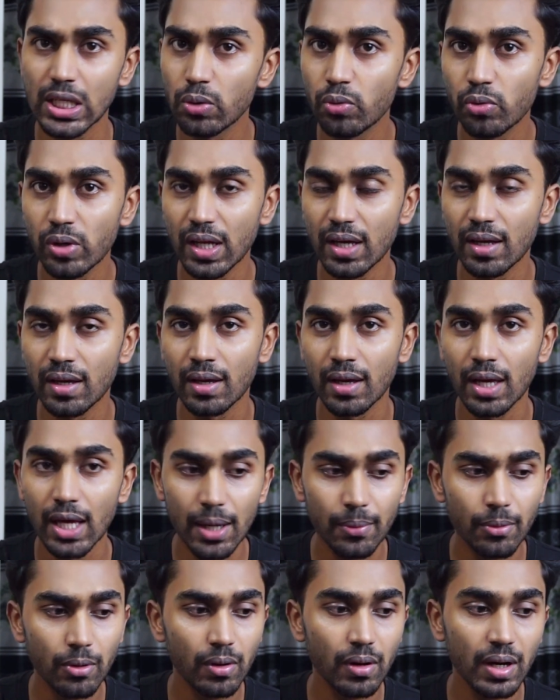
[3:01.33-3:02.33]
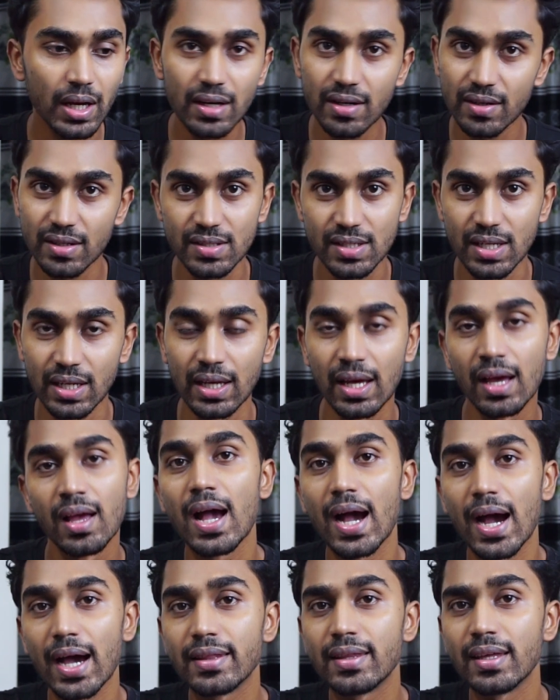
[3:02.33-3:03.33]
ইউনিক এবং ইন্টারেস্টিং
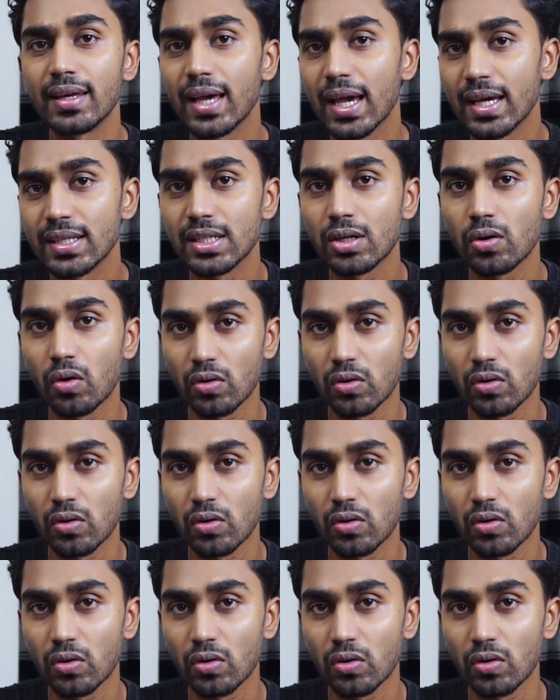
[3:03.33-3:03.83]
আই থিঙ্ক এই যে